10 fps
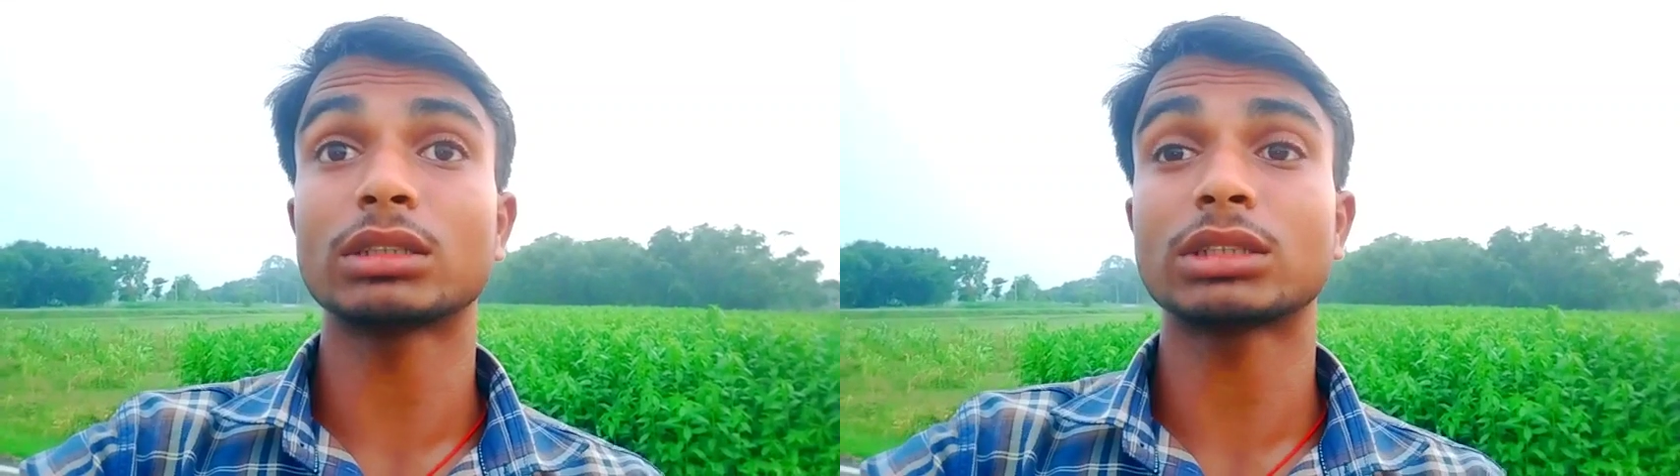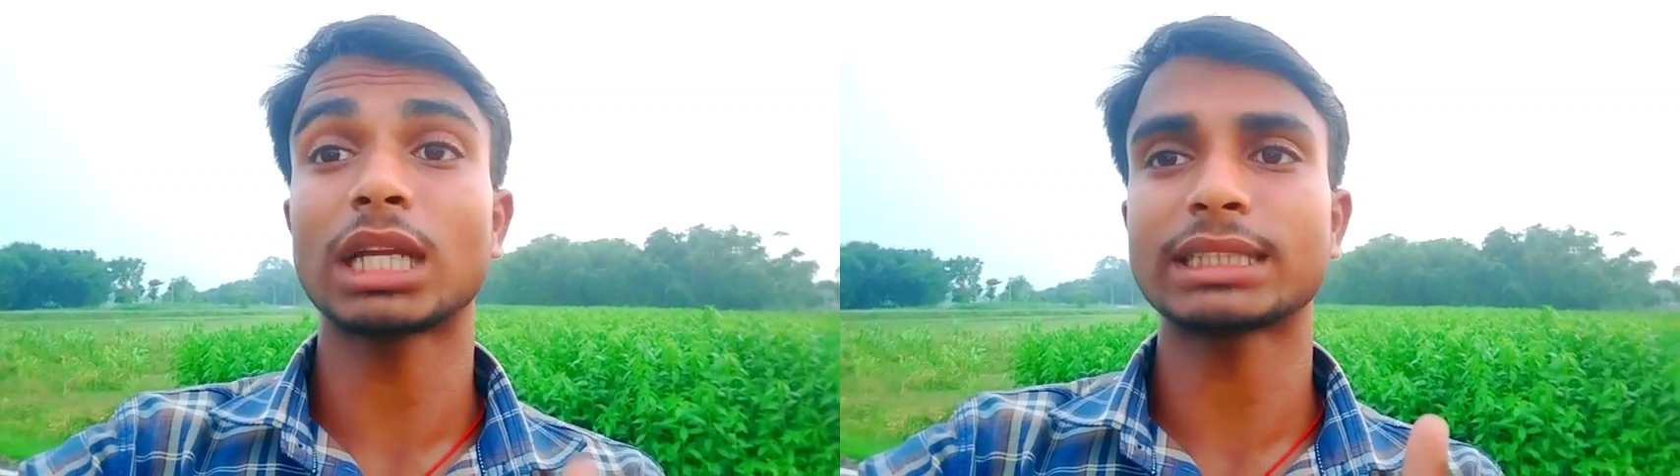
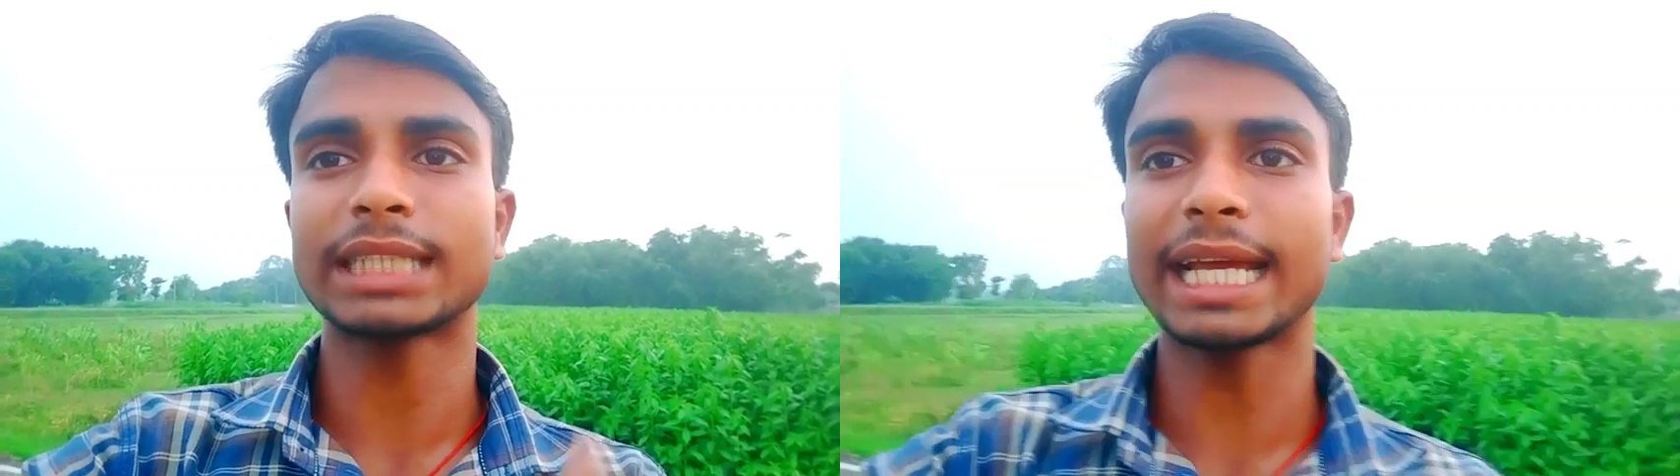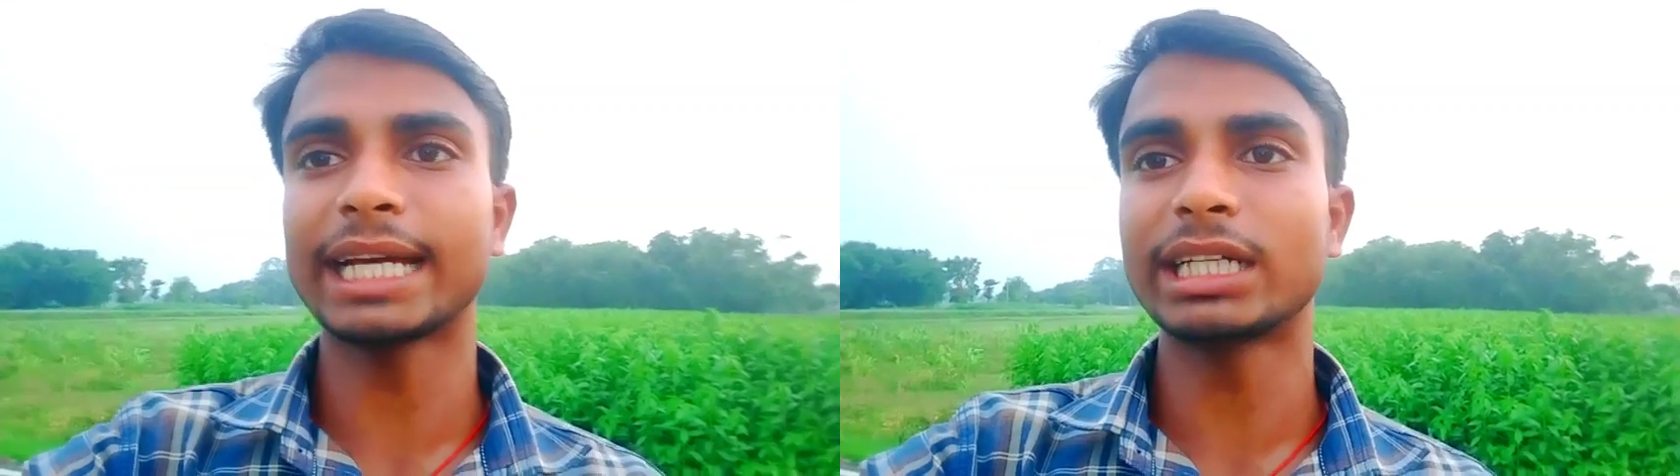
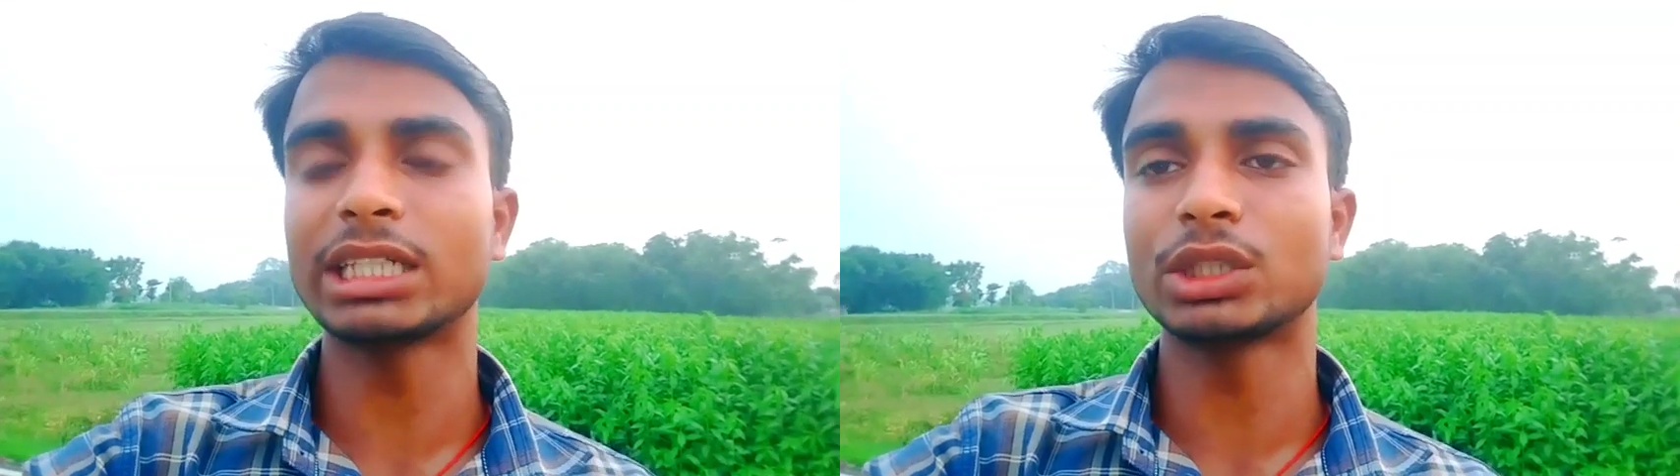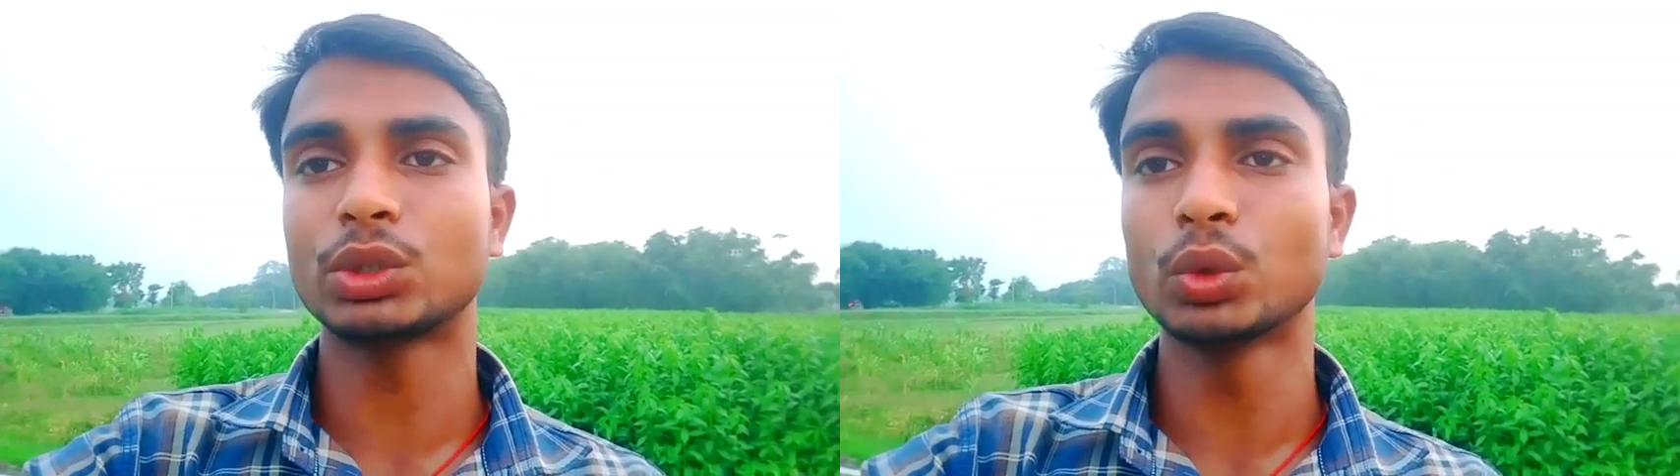सरायगढ़
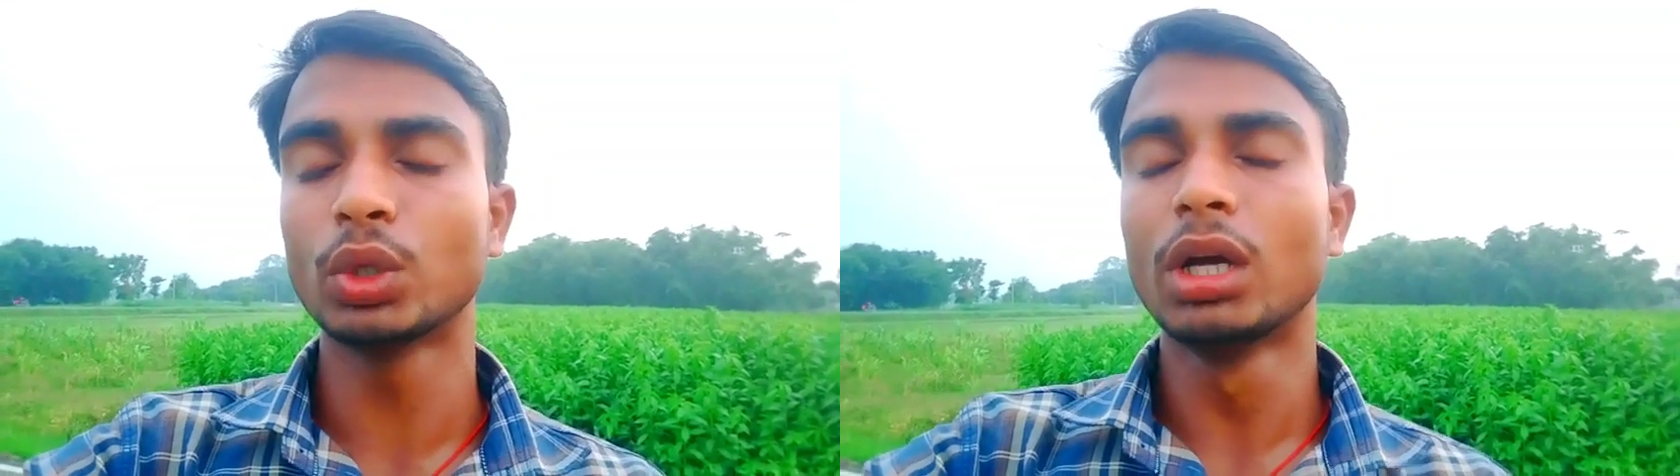टू